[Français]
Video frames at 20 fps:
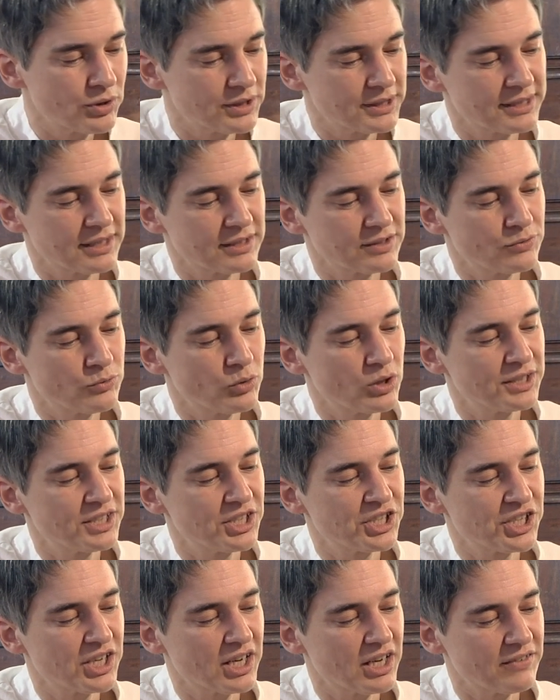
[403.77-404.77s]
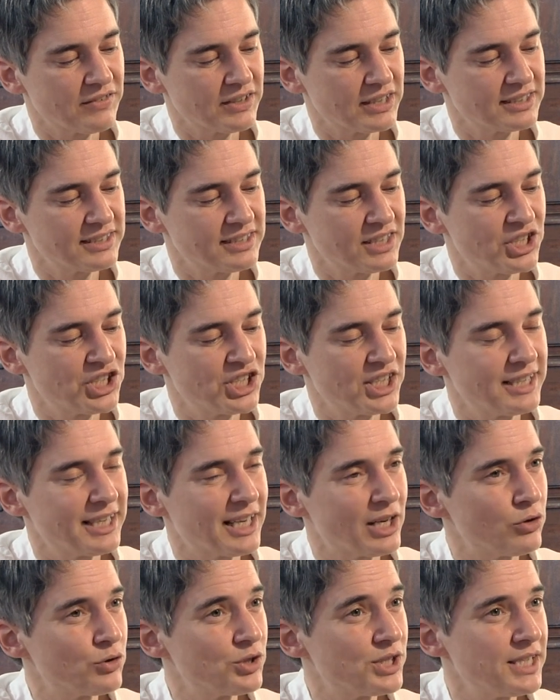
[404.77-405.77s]
ça se voit déjà avec cette
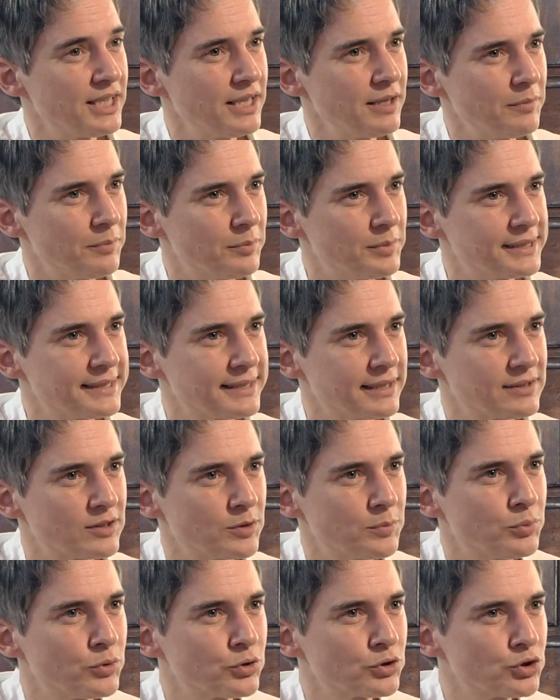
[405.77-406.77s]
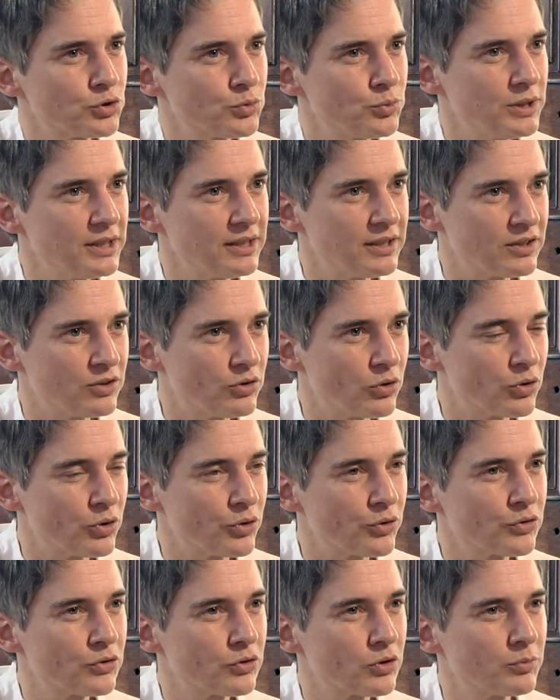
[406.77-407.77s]
généalogie, mais ça se poursuit dans
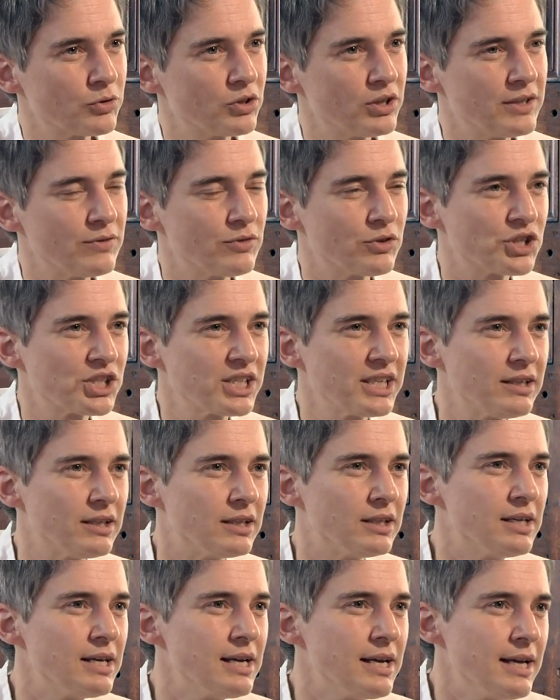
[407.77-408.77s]
l'ensemble de l'Évangile,